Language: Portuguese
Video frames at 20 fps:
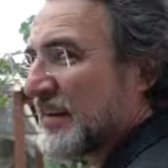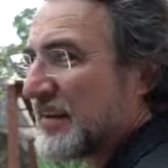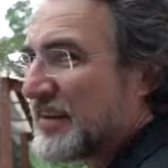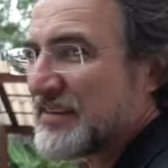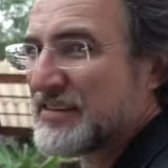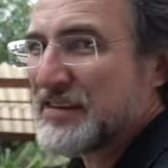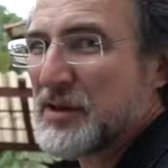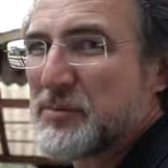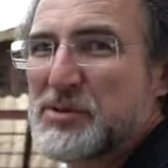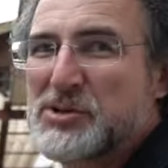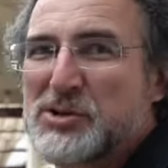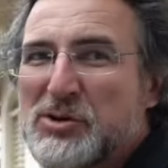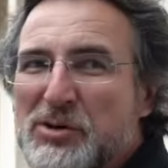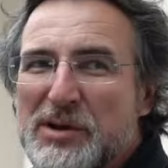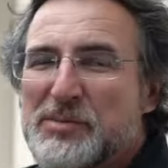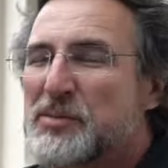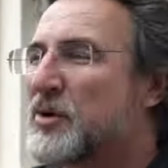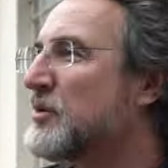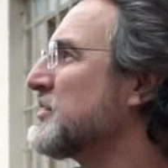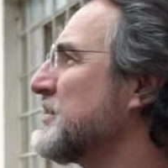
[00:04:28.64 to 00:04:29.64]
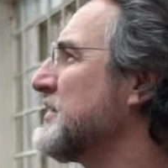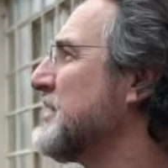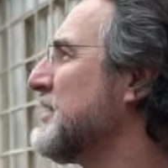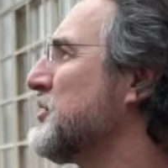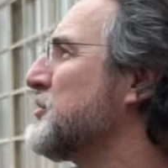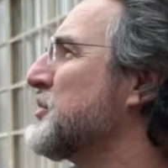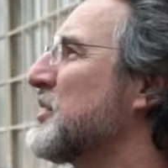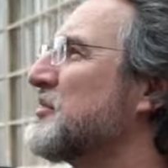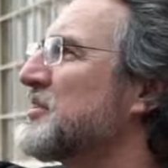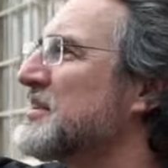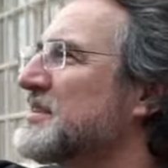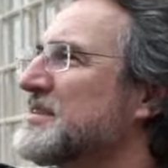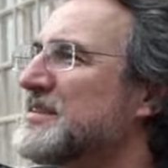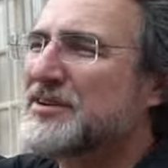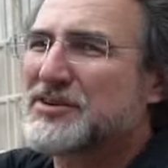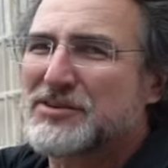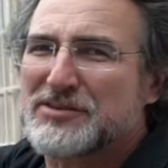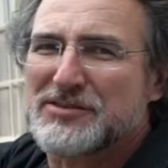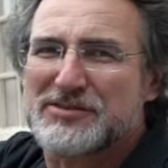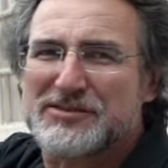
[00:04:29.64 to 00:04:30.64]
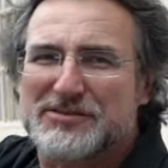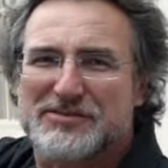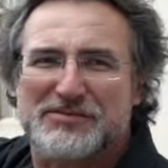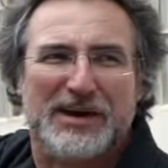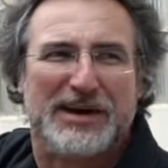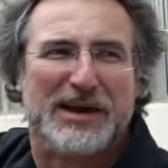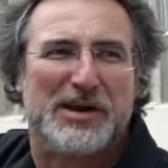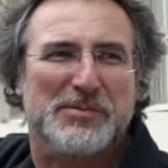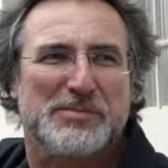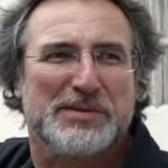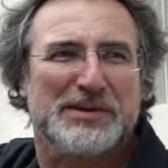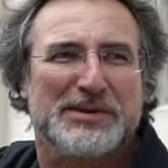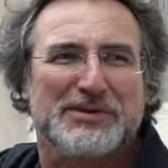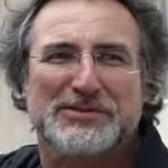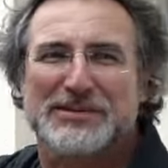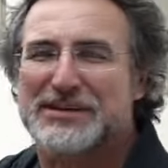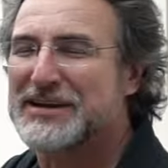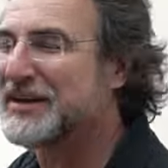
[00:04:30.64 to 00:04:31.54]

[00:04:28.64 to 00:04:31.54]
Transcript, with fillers: Que sempre tinha um limãozinho para fazer um, uma caipira, um